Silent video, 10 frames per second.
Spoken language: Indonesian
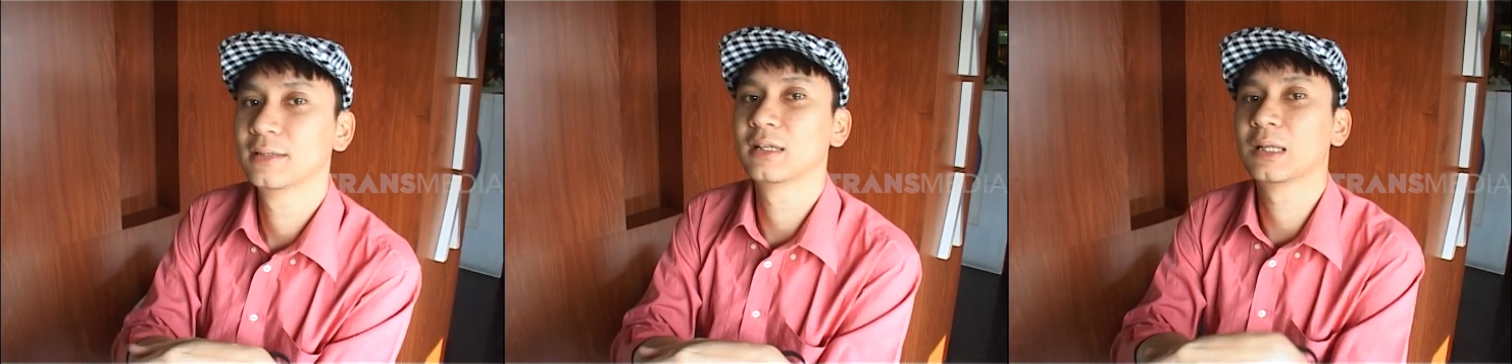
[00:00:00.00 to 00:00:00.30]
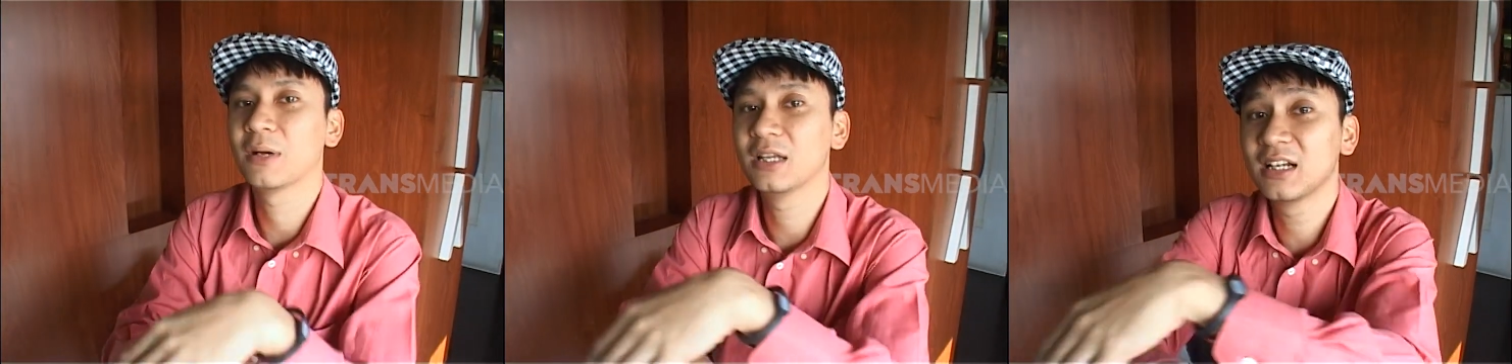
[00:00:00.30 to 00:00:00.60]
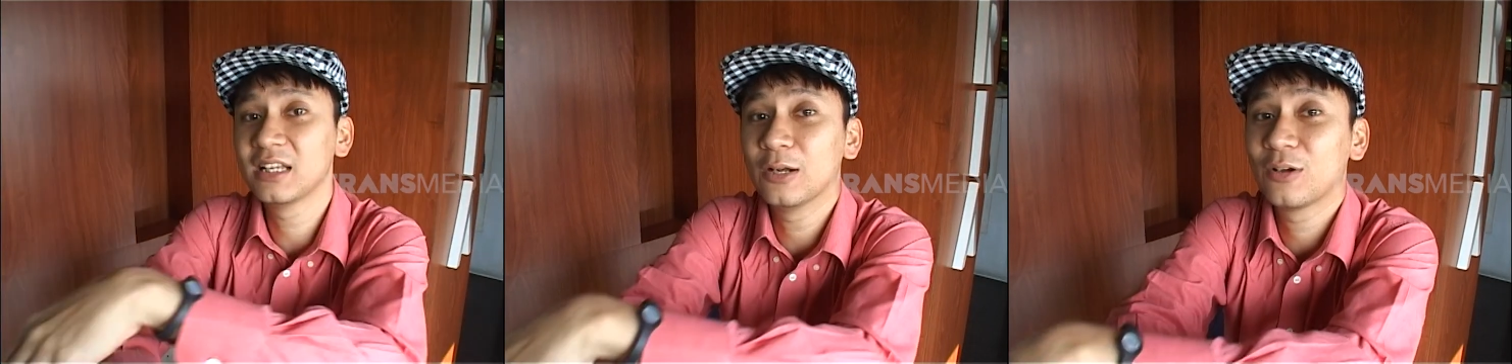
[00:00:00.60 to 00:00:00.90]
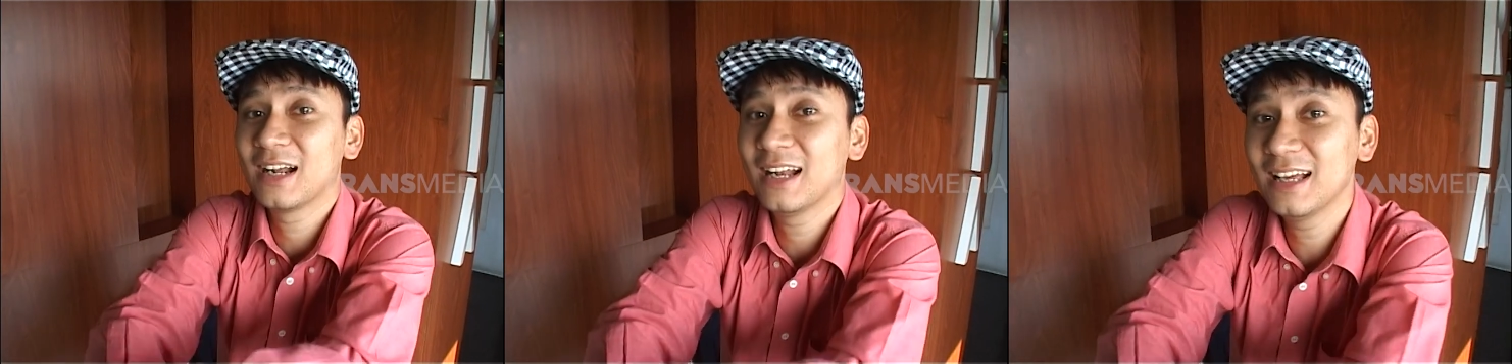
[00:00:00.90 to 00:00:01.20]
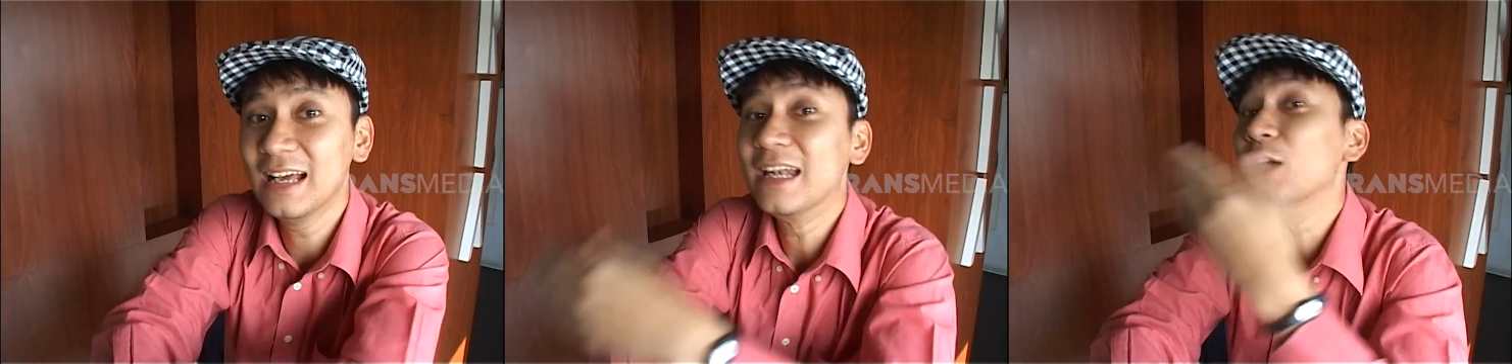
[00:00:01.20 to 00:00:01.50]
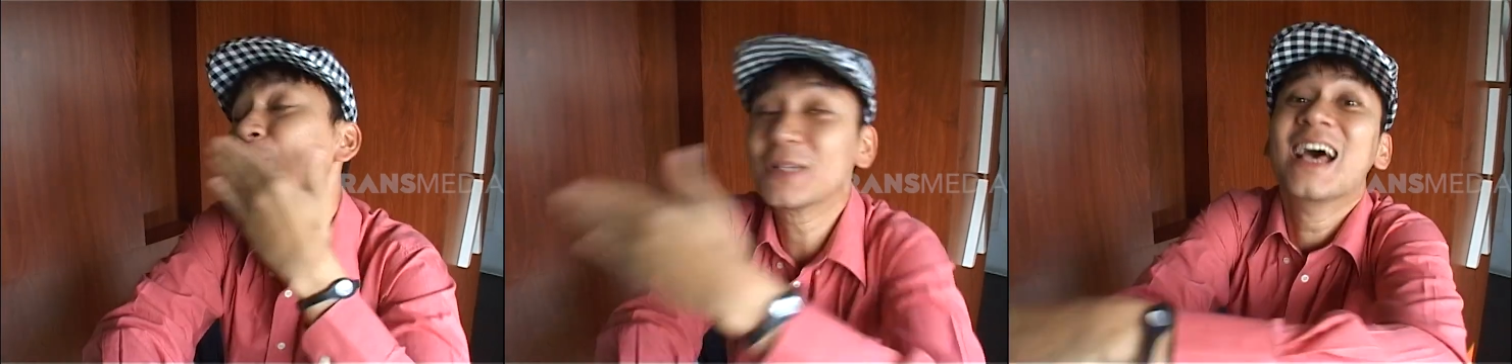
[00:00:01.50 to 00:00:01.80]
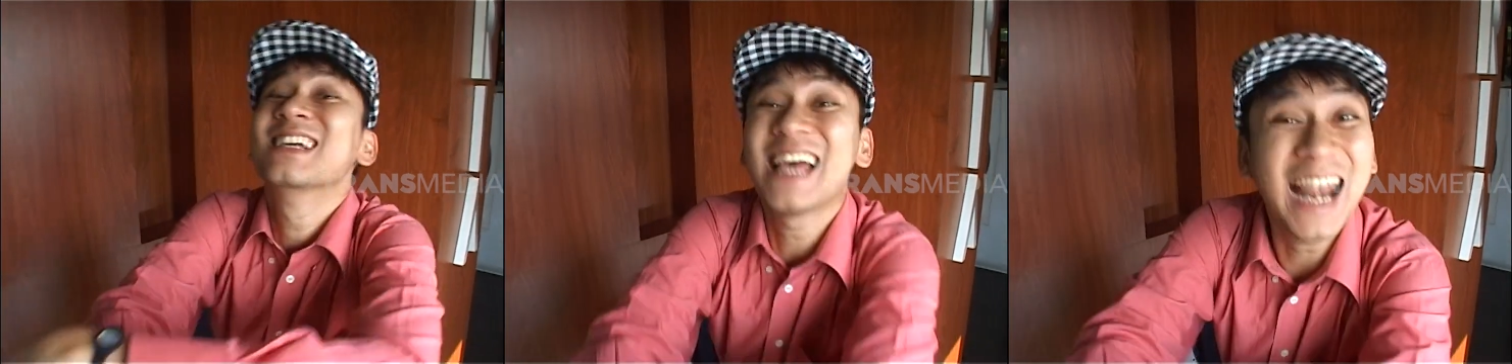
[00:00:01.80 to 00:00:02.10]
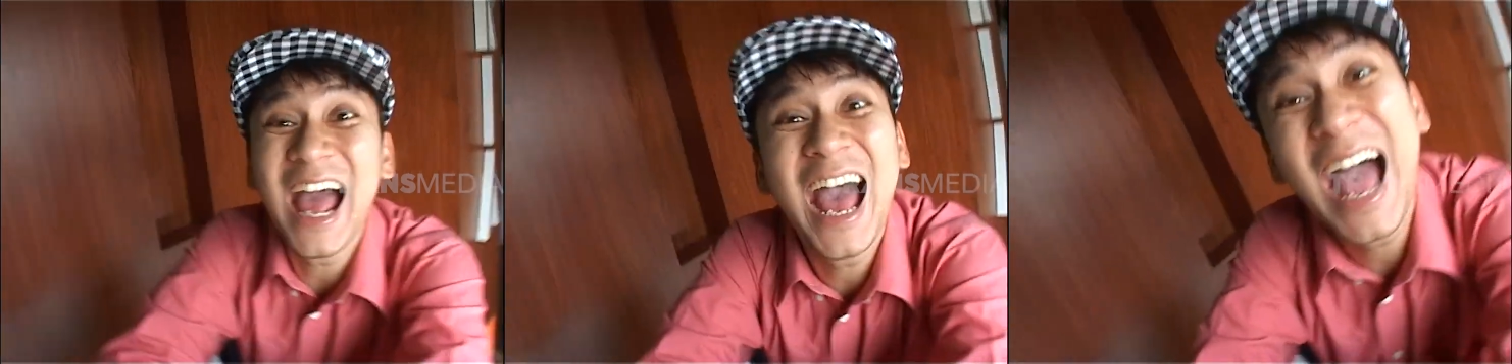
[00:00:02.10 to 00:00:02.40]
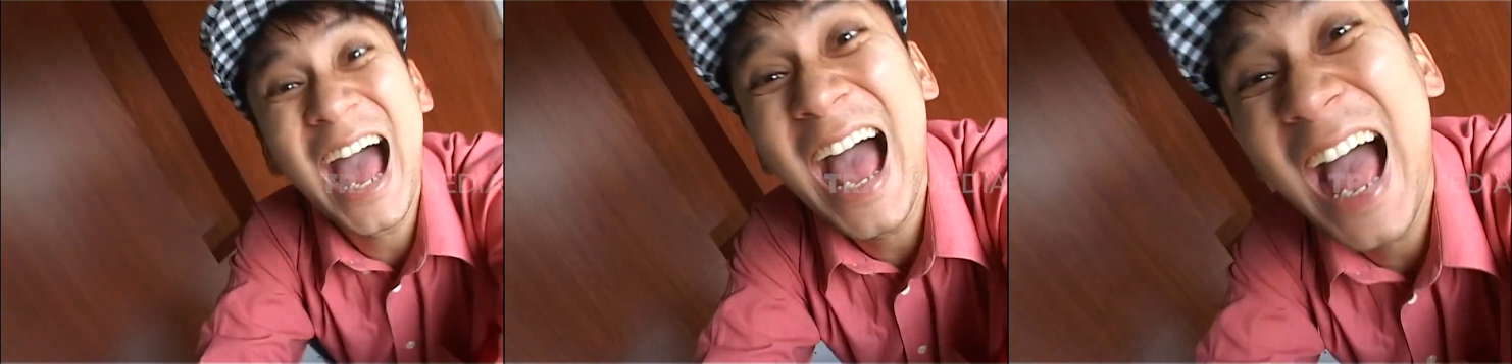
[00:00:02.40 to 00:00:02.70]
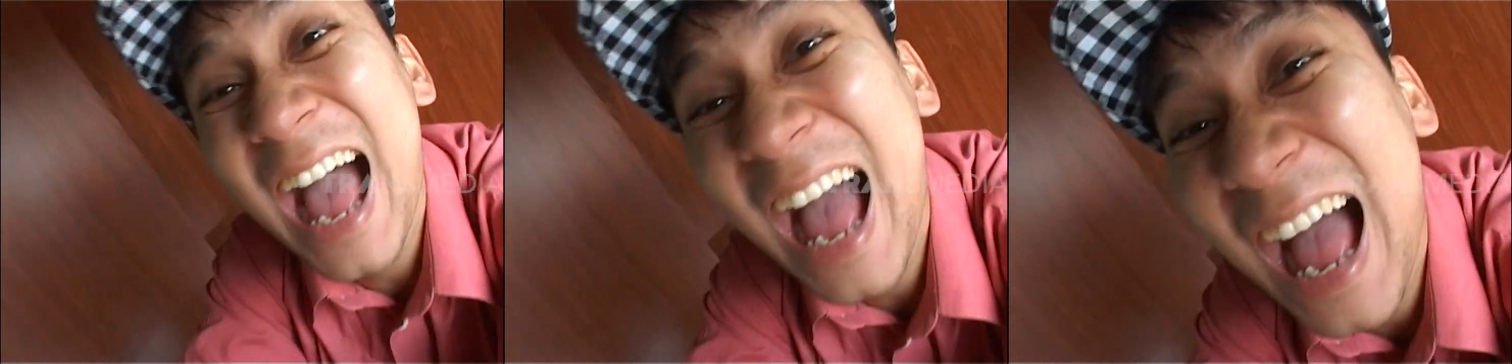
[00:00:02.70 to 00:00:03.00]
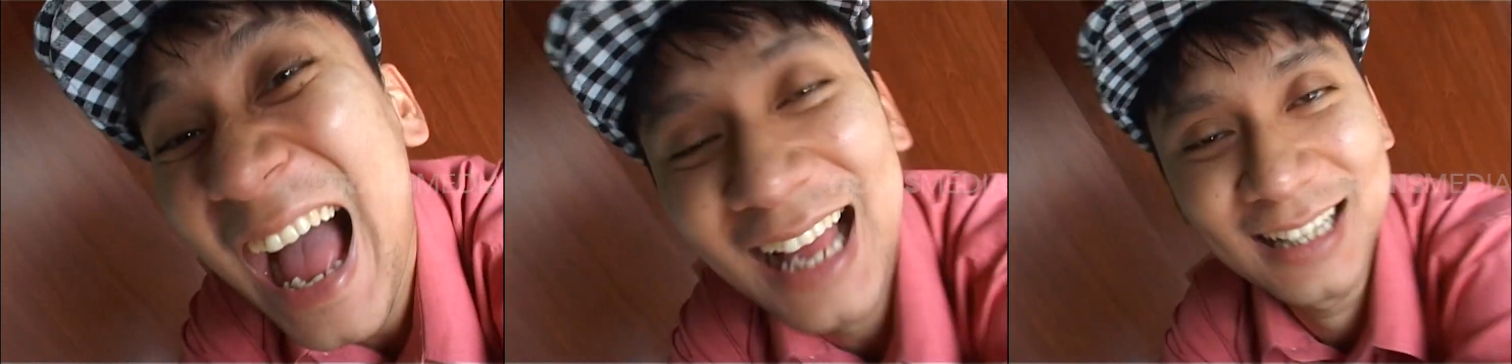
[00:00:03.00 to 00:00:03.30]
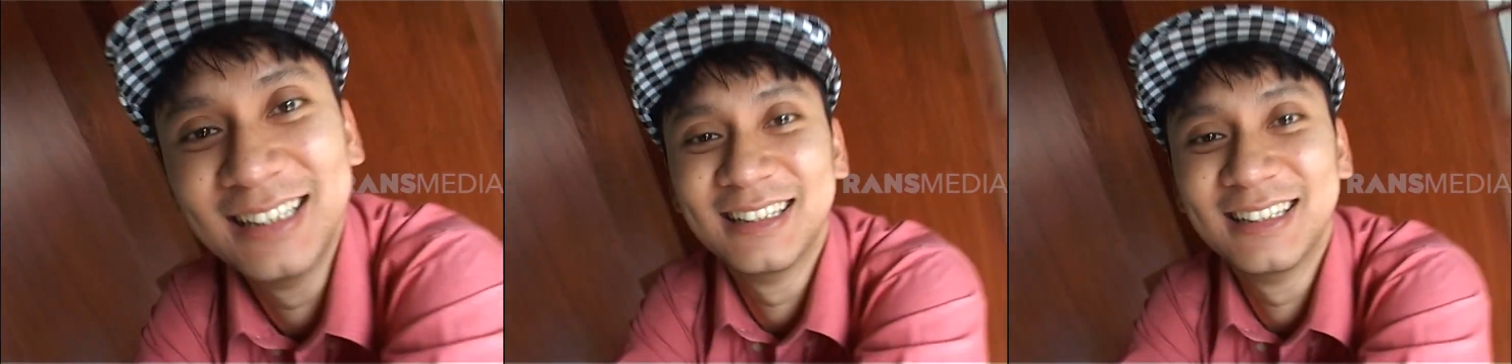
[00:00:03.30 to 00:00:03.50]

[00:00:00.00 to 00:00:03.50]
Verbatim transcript: Tetap aja ngerjain orang lah. Di ups, salah.